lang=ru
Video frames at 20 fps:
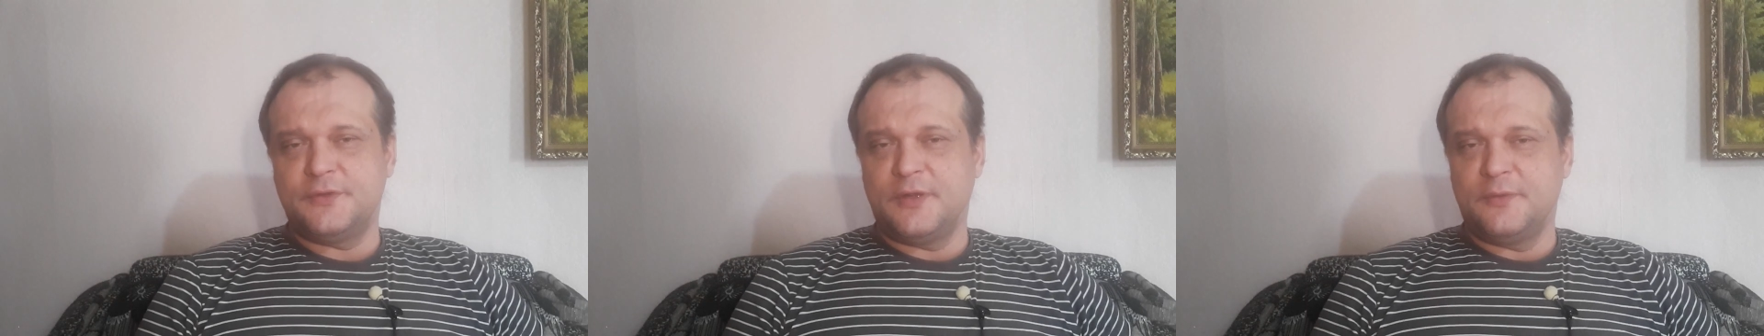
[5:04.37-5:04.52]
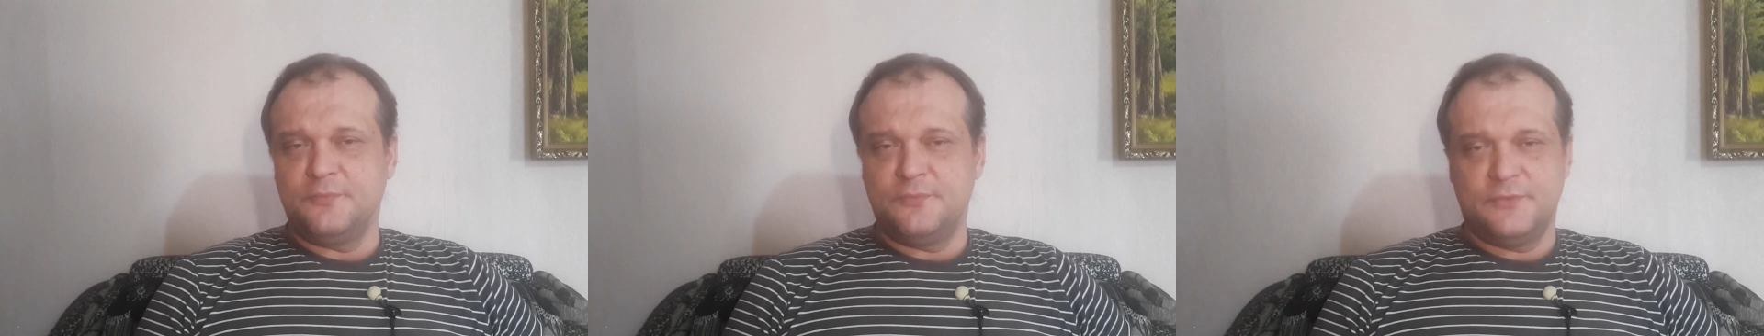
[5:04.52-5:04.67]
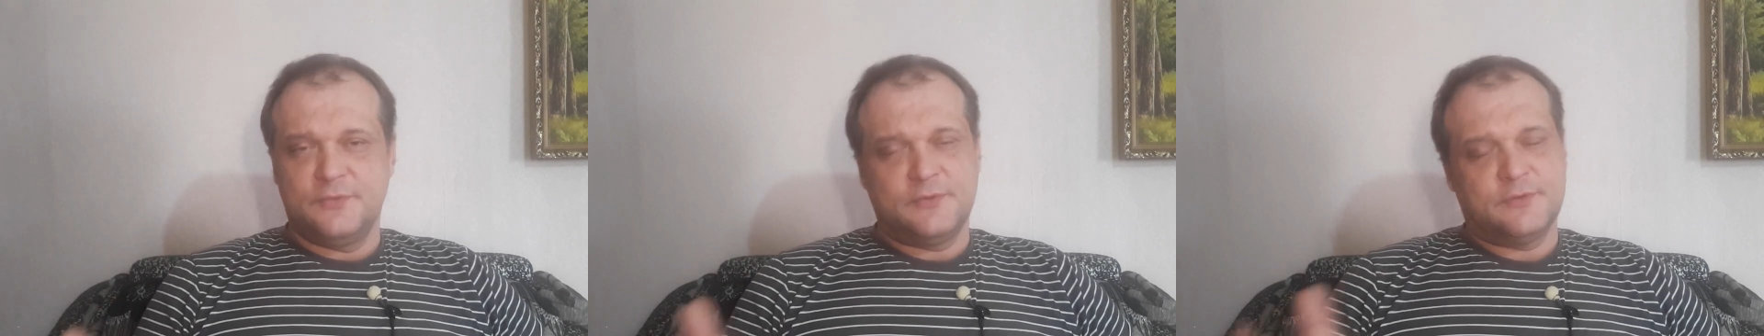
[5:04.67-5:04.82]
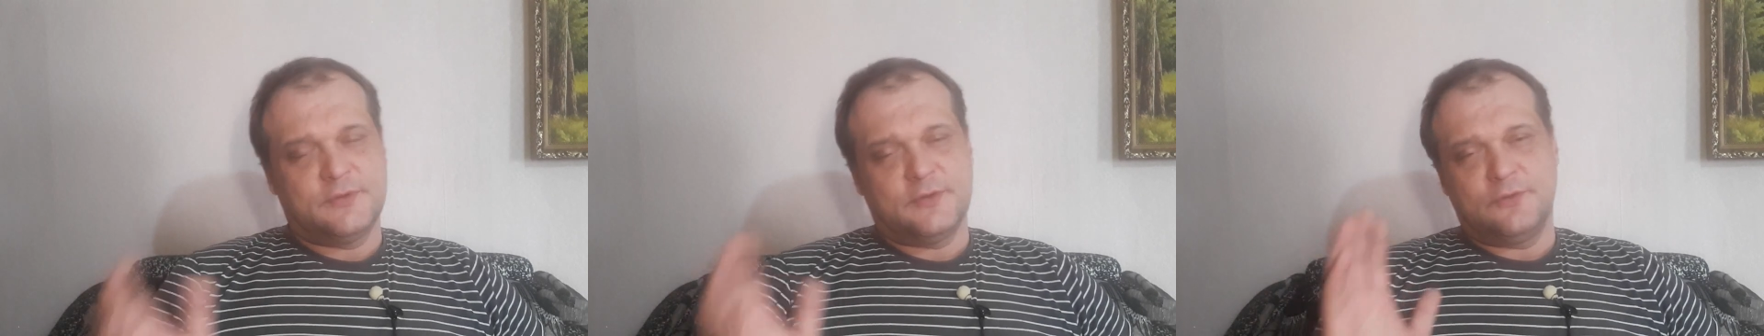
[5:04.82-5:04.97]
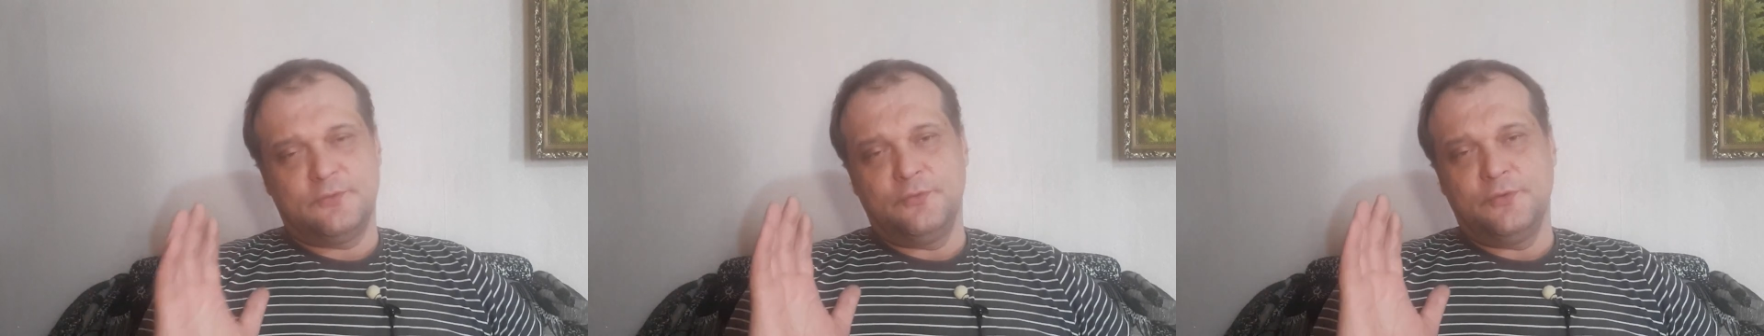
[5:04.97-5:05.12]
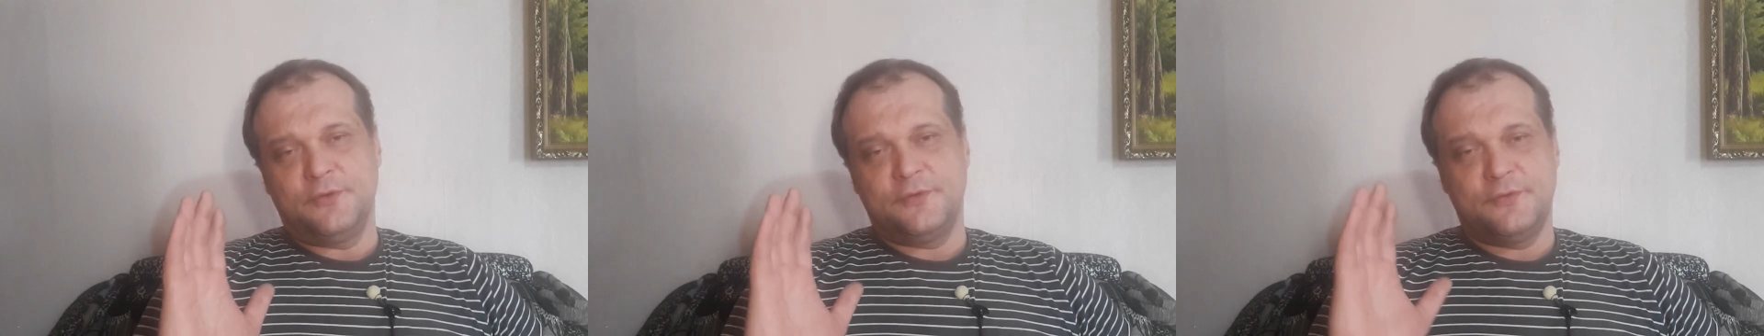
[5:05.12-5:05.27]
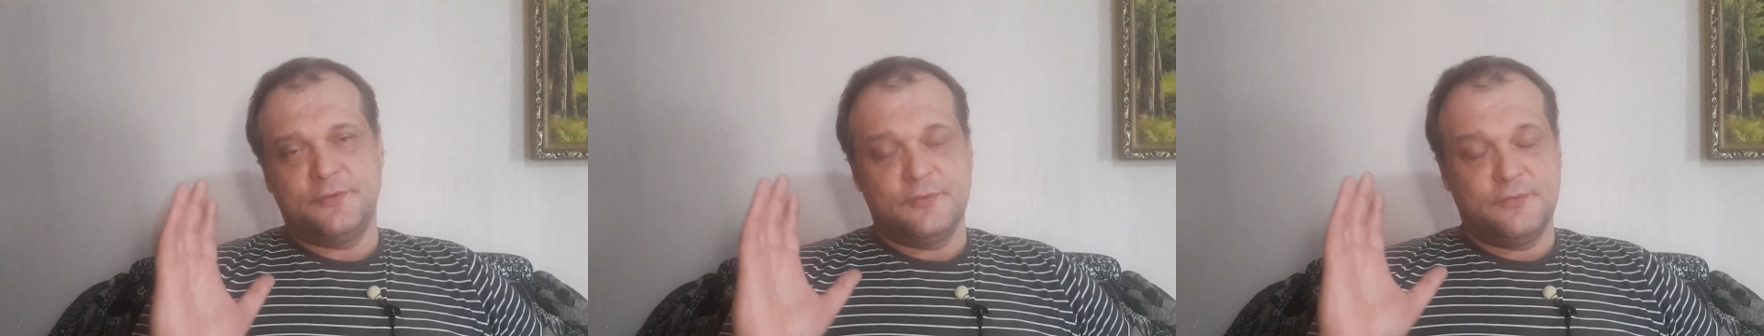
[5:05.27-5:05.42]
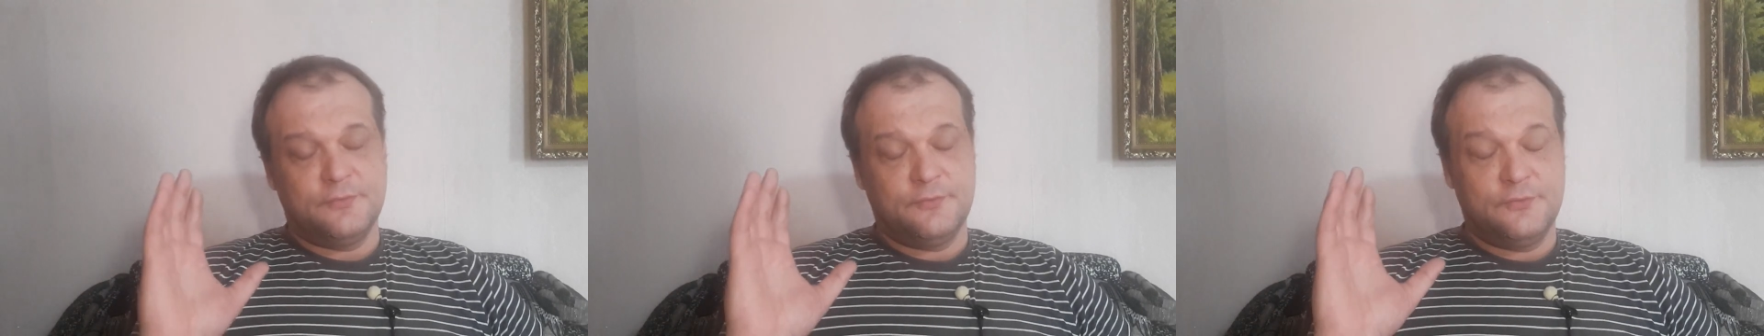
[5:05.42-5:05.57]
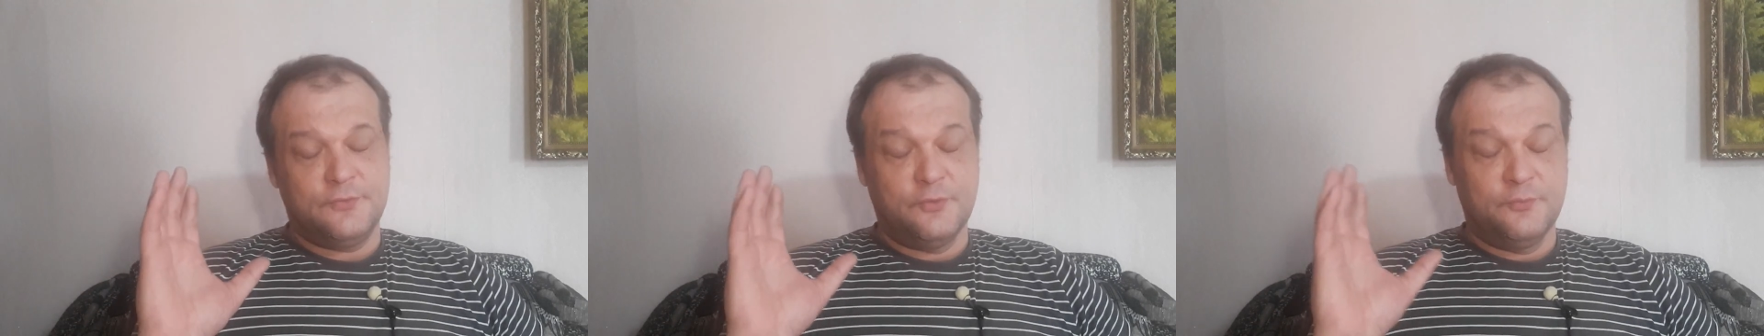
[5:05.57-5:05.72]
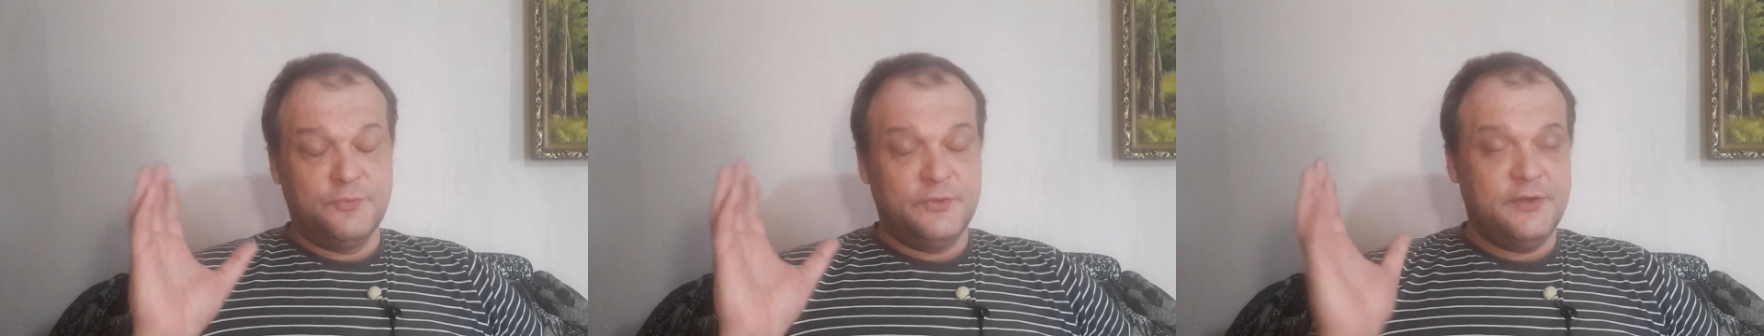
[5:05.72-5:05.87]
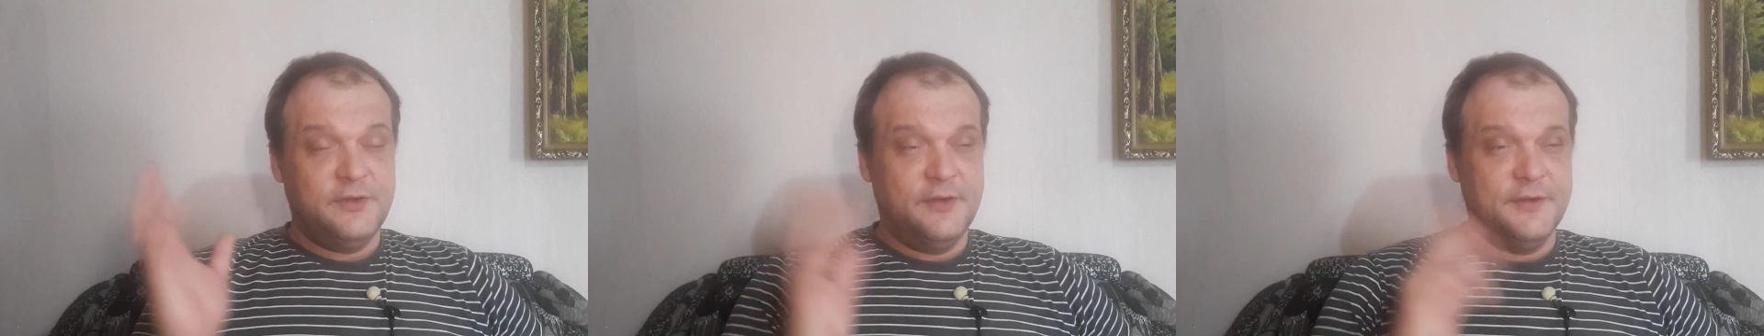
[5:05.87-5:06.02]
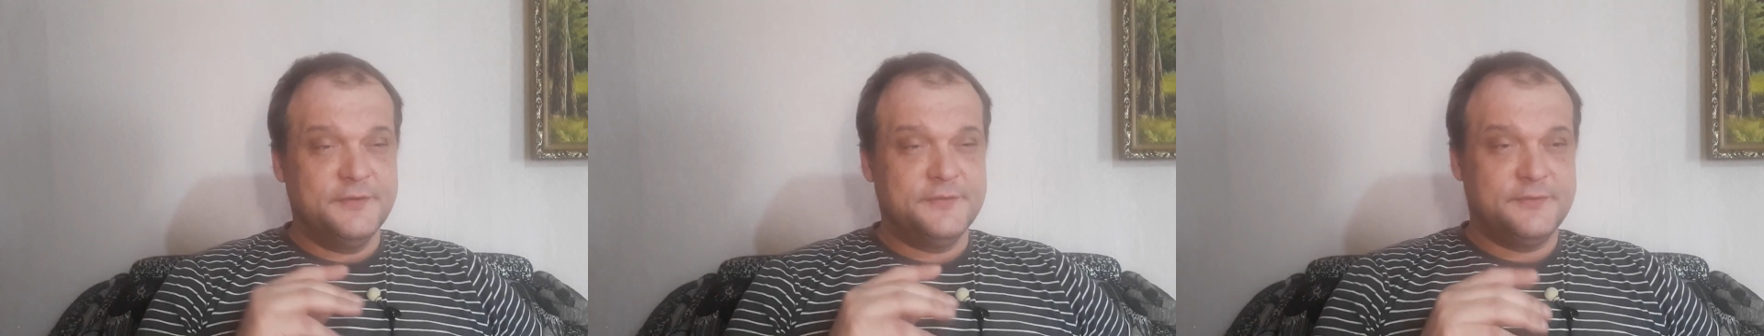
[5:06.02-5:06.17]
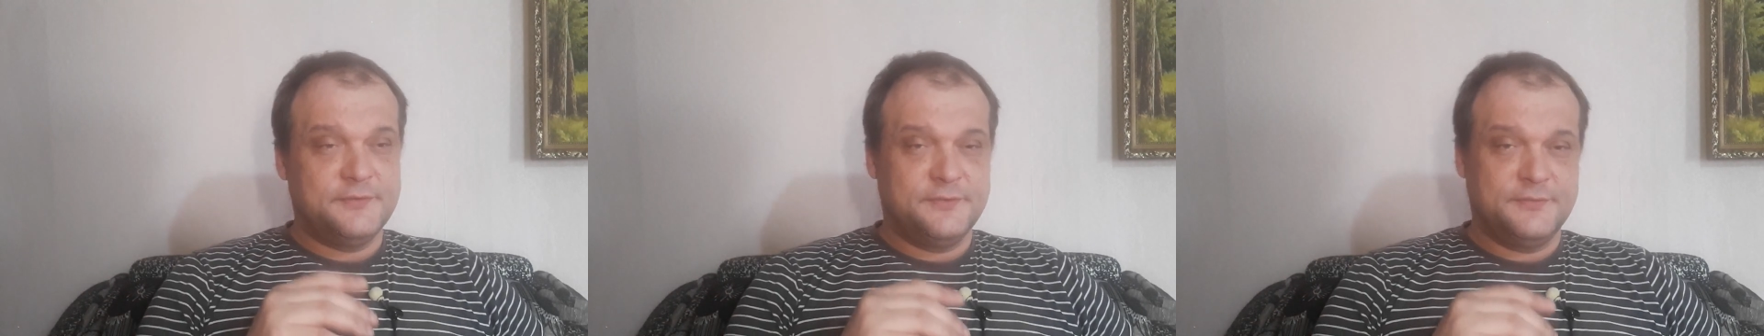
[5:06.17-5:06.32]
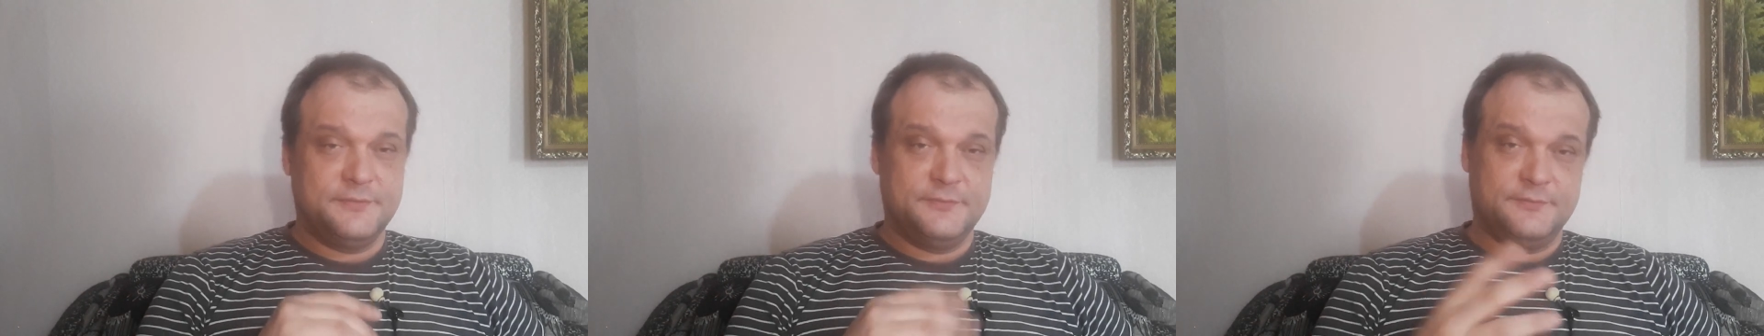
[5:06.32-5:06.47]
там такой-то темный лес.